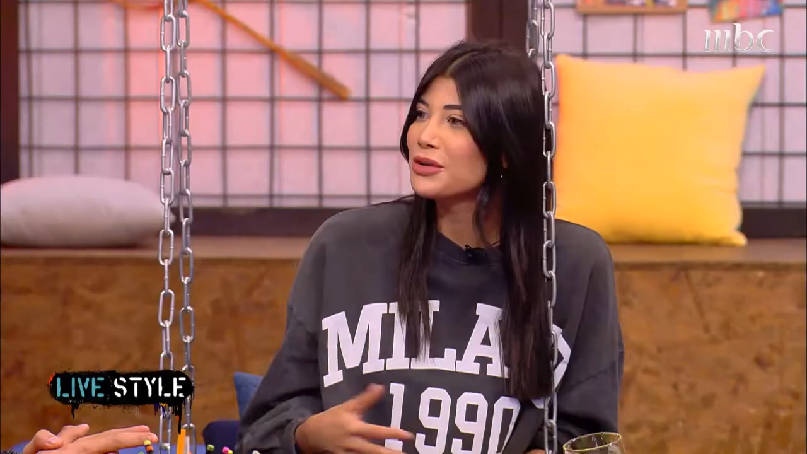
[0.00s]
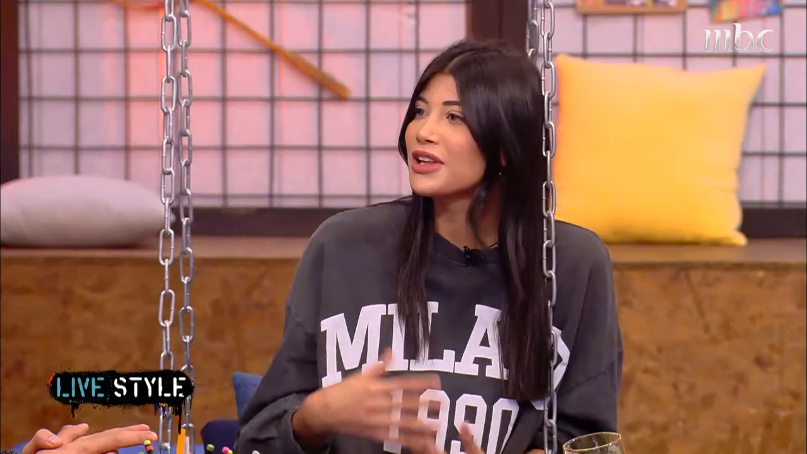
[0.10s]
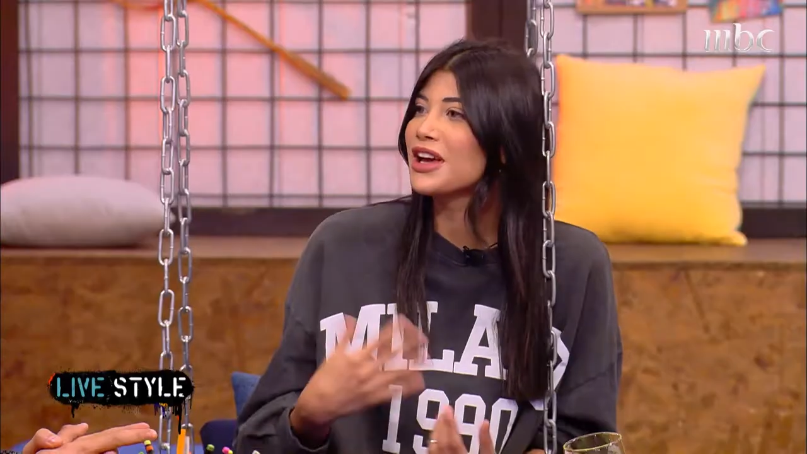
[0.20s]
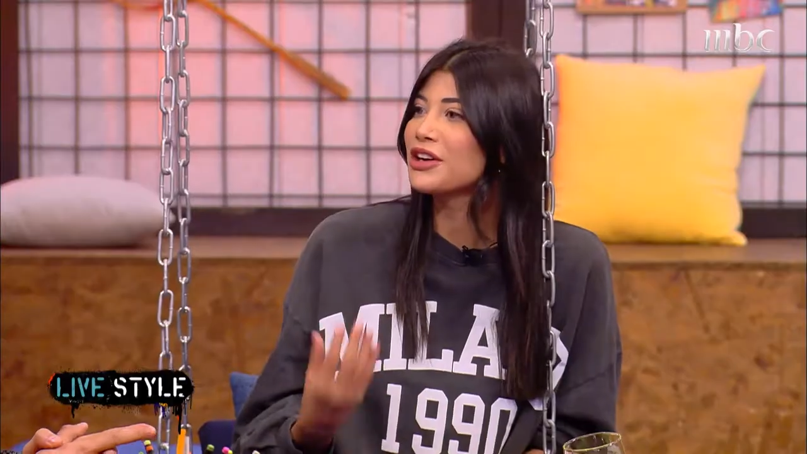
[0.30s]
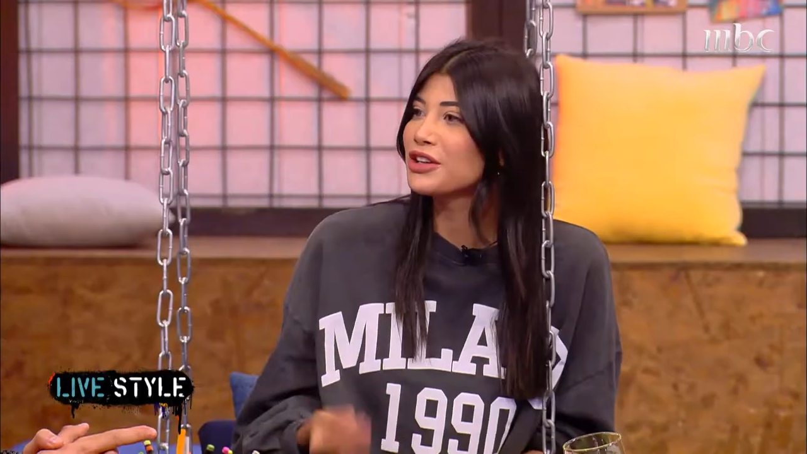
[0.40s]

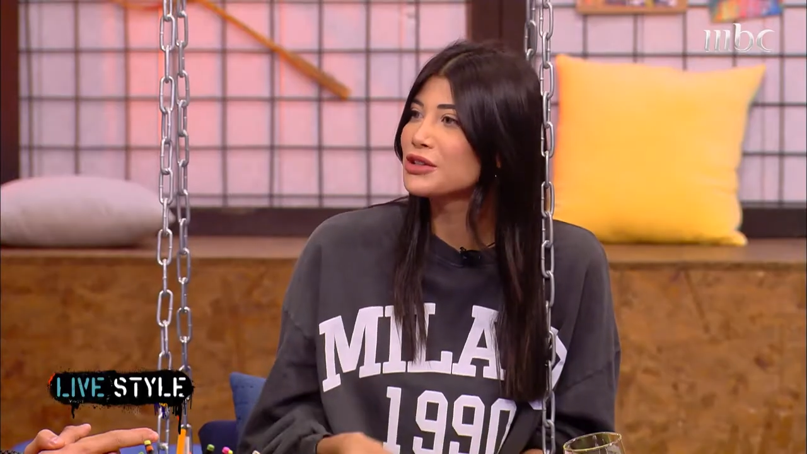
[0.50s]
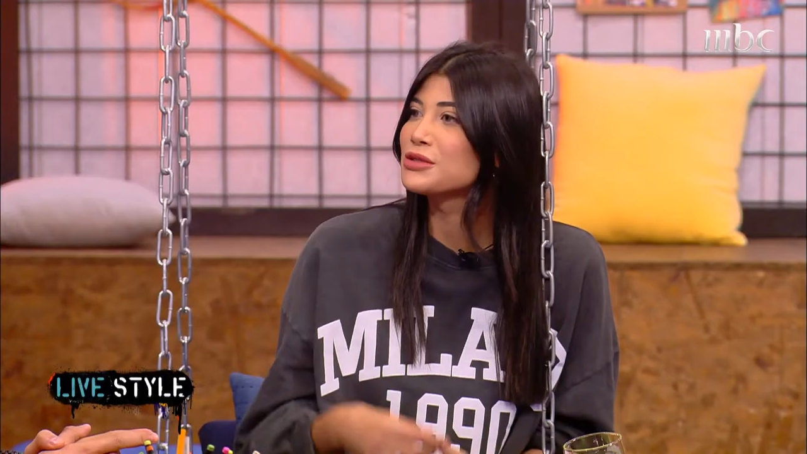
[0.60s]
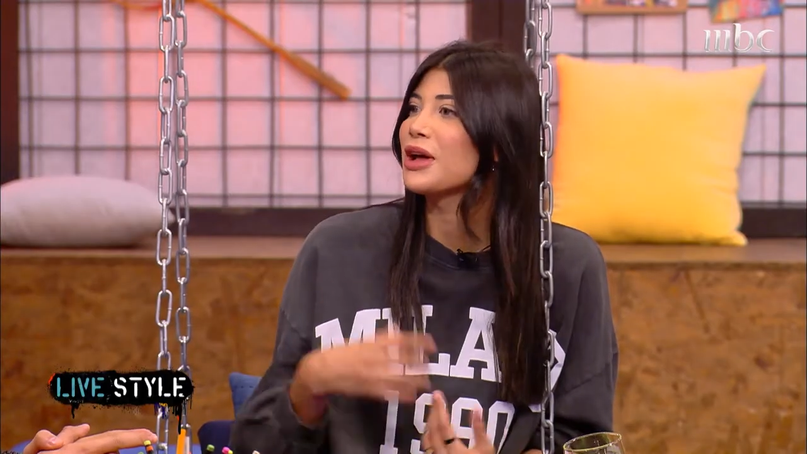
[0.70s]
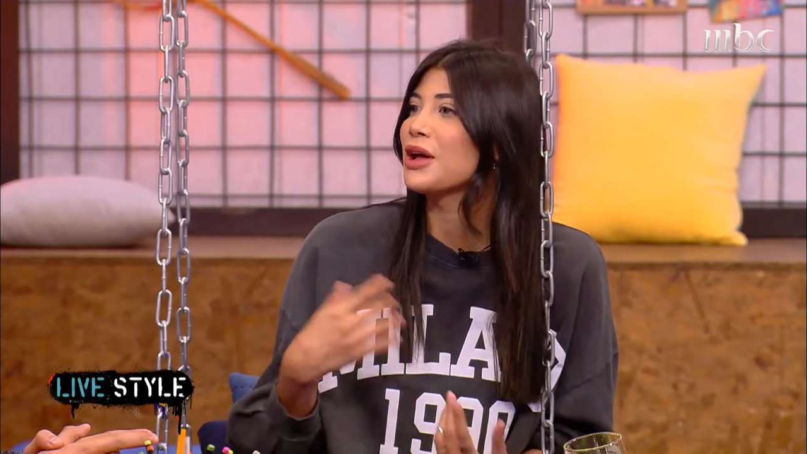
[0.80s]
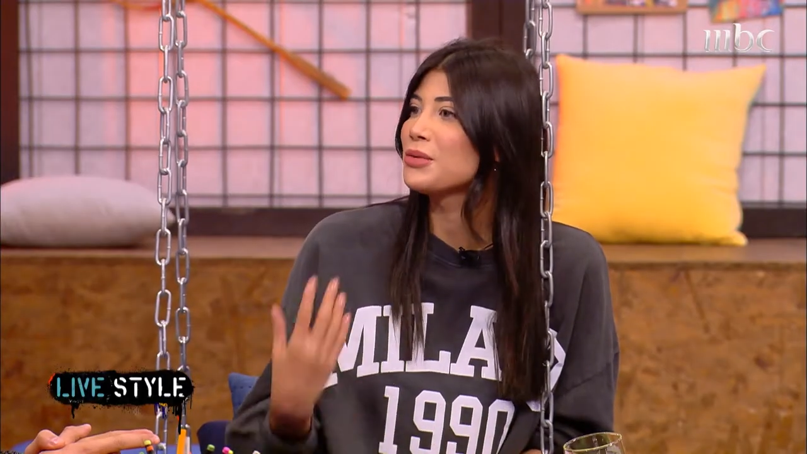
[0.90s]
والهيركات
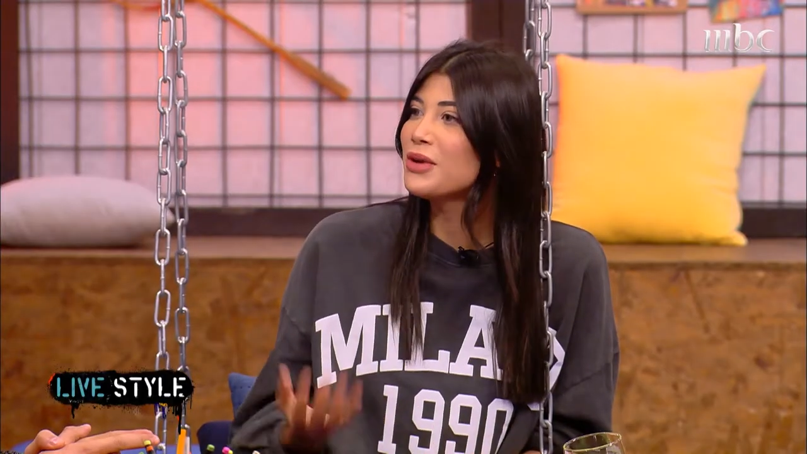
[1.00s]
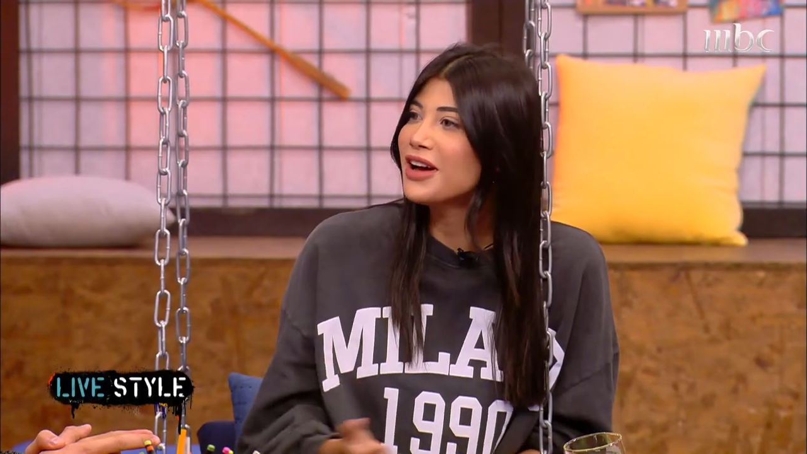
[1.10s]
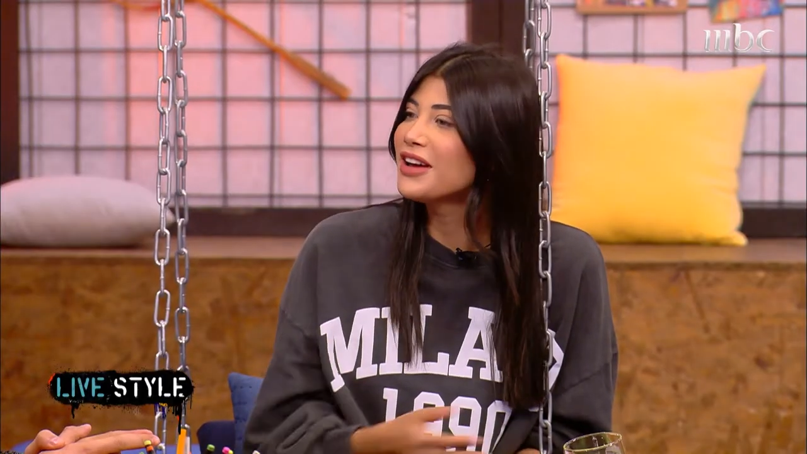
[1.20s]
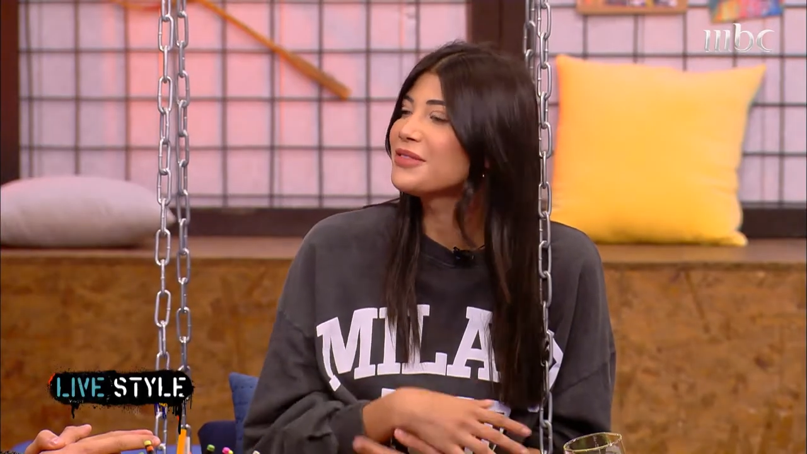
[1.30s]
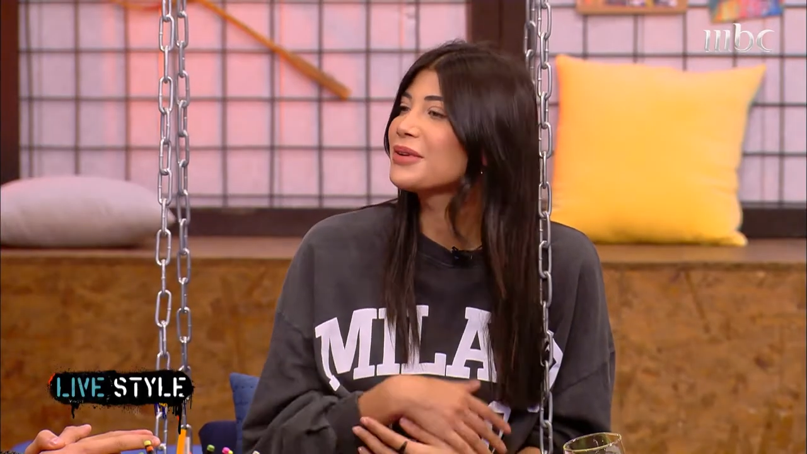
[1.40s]

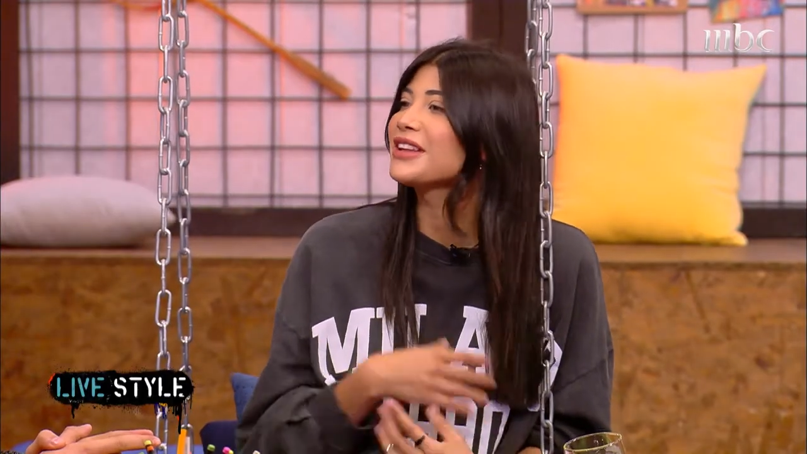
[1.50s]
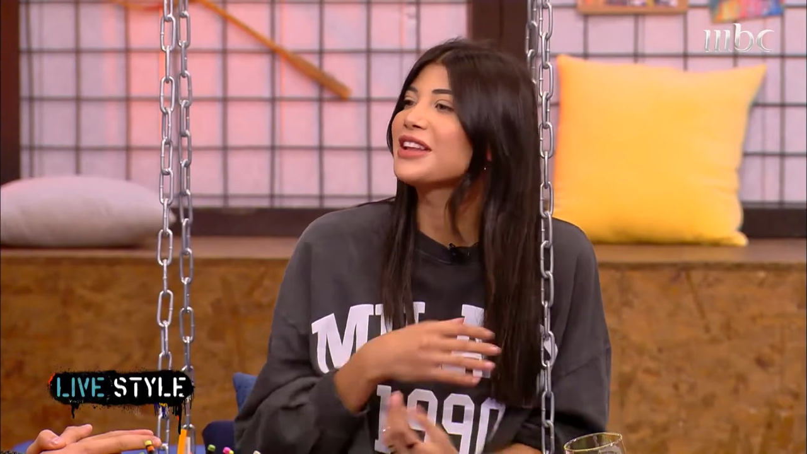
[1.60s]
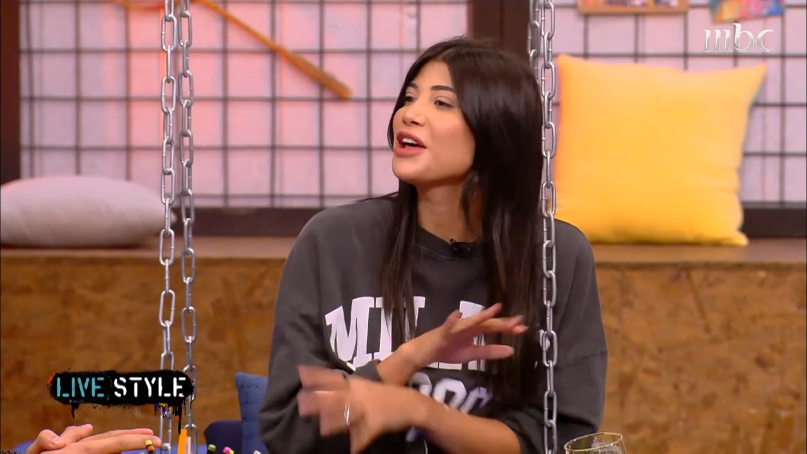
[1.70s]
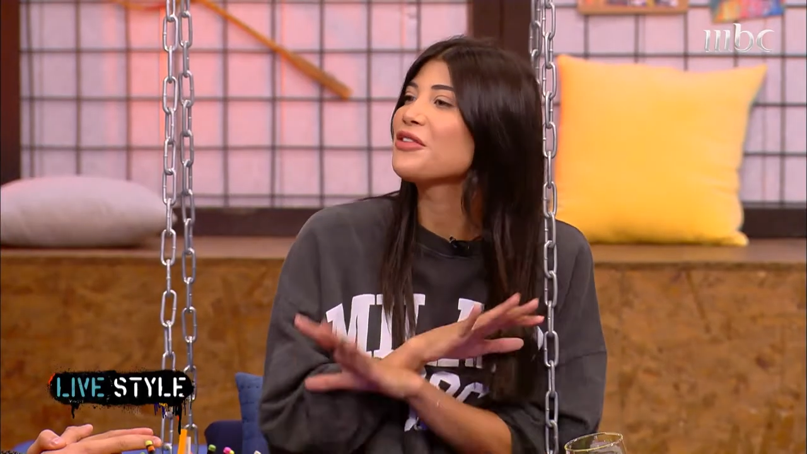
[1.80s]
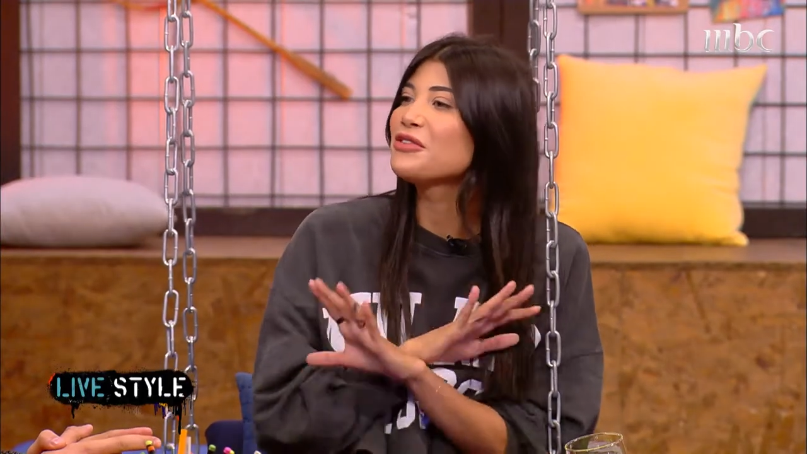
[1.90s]
والالوان بغينا
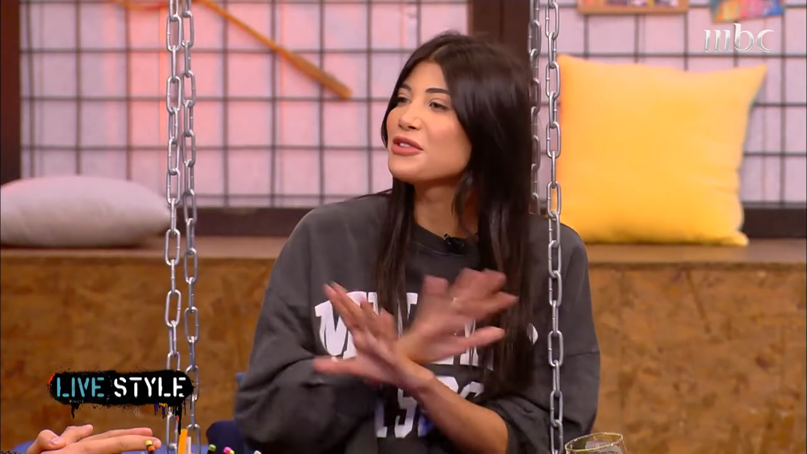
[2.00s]
نعرفوا